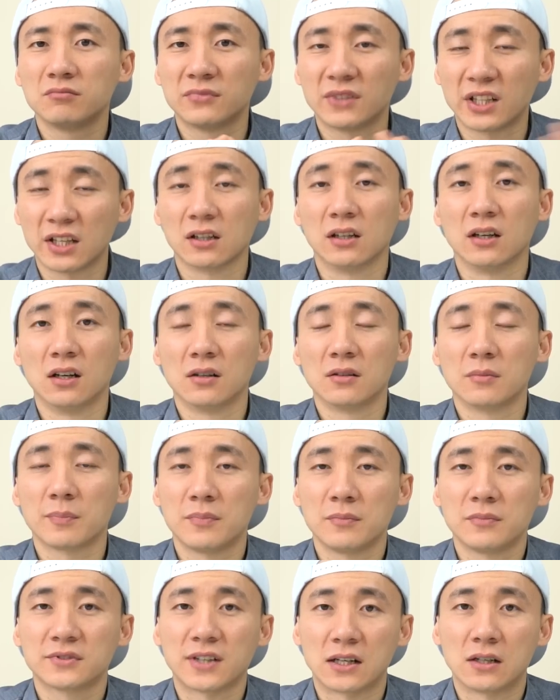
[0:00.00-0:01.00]
那个
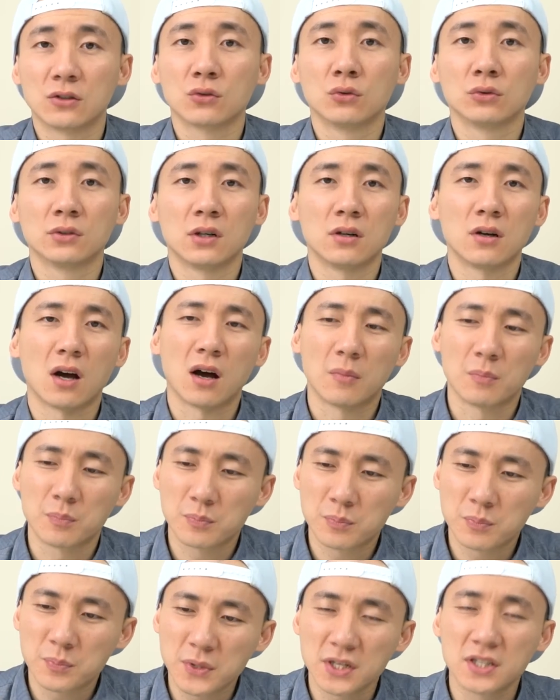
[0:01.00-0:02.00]
散热功能啊，
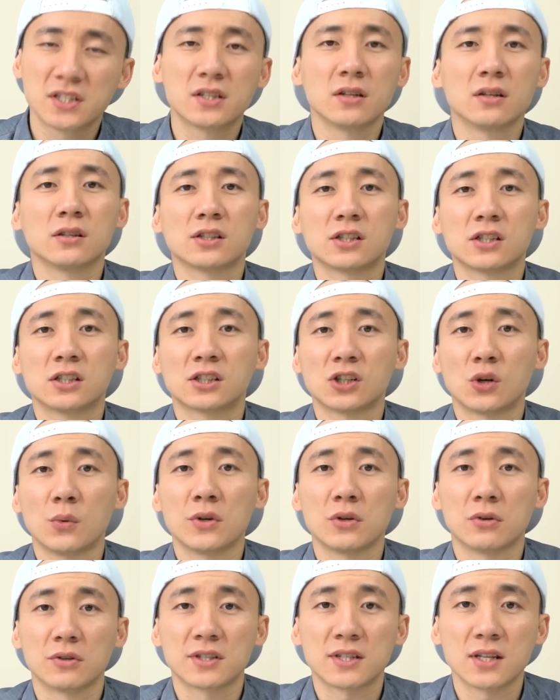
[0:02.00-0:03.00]
毕竟是稍微
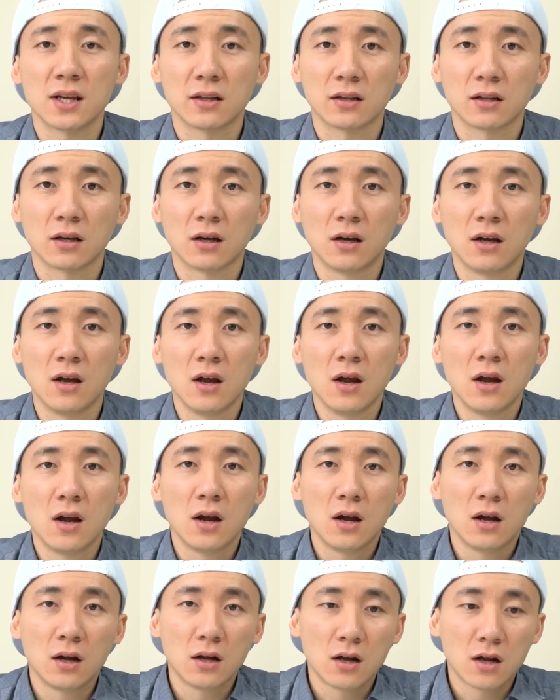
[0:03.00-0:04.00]
有限的。
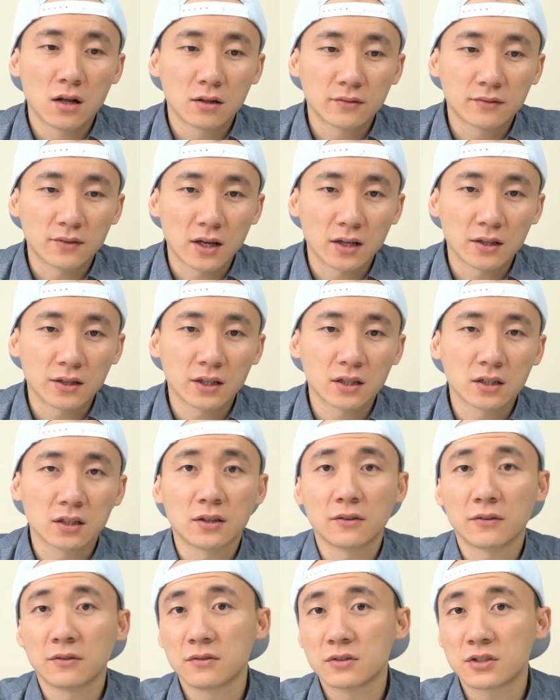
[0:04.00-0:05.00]
在那
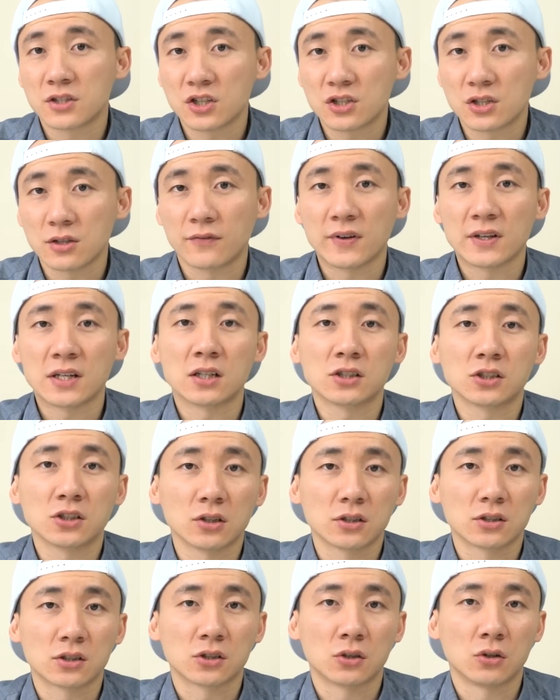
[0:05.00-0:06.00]
个机器非常热
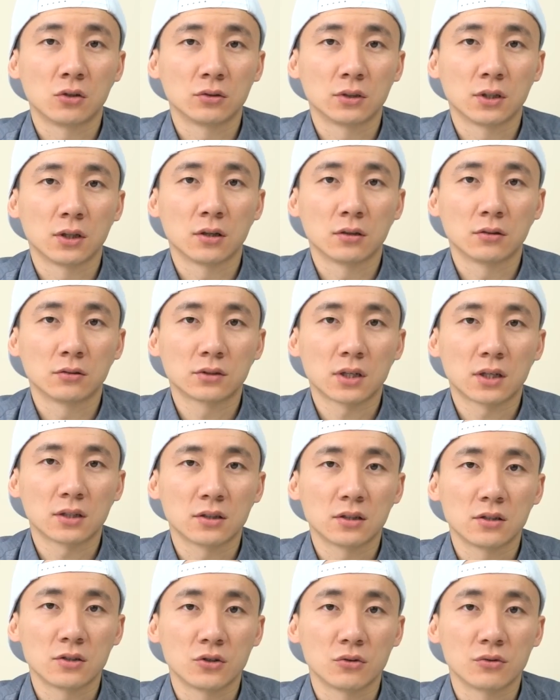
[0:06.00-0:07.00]
的时候呢，它那
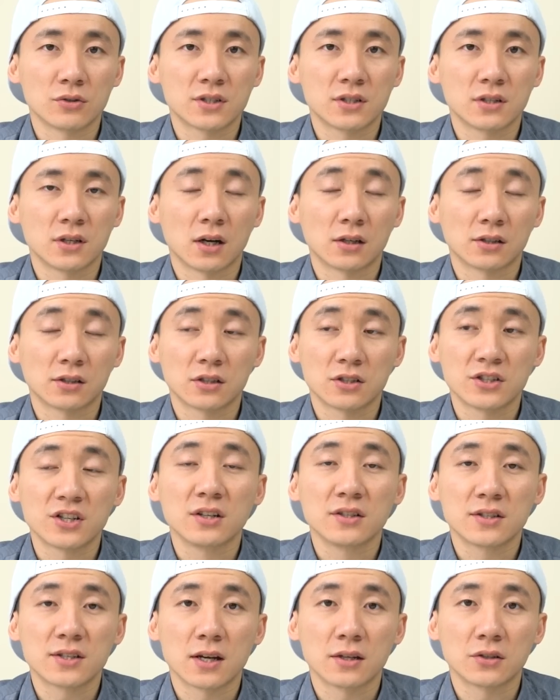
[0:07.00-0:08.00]
个游戏啊，这个
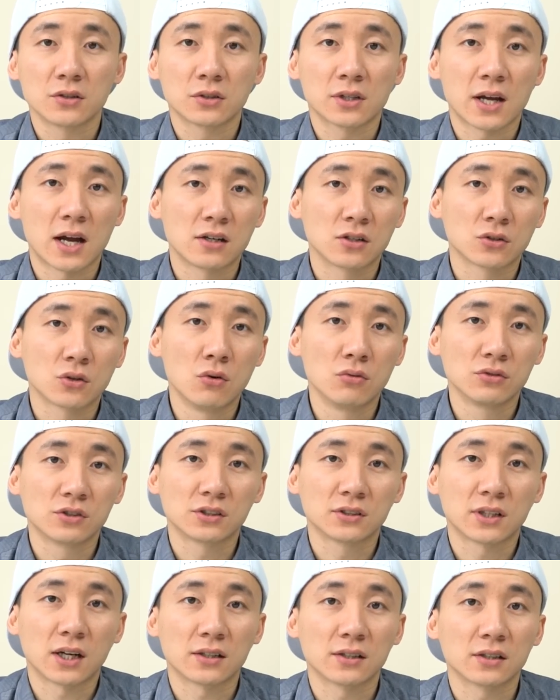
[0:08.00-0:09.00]
硬件就开始控
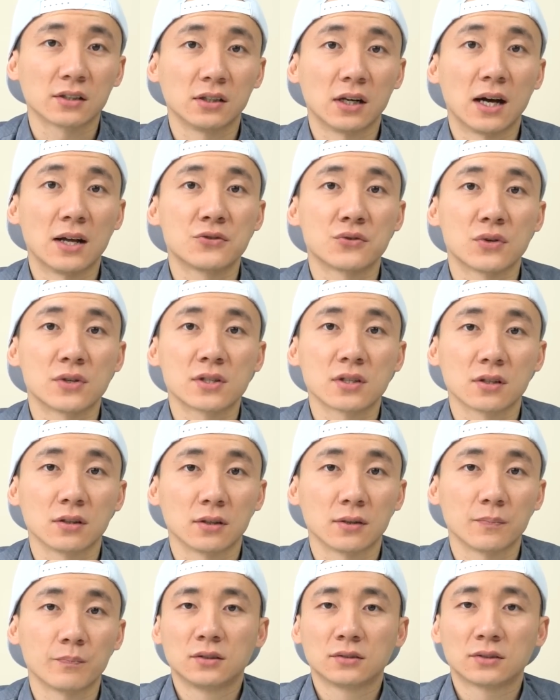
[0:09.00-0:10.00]
制它这个安全性，
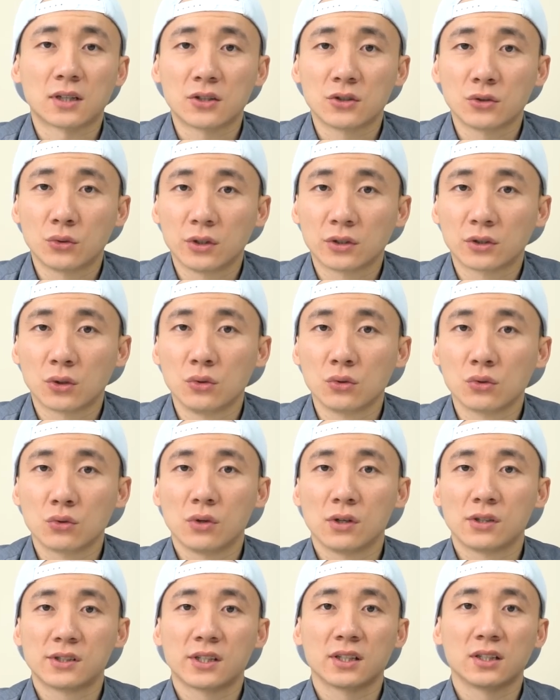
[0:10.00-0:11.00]
它就会通
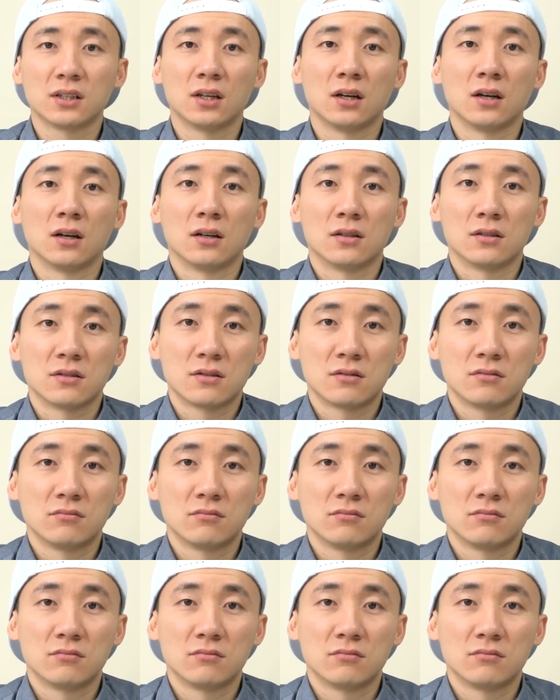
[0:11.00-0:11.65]
过这个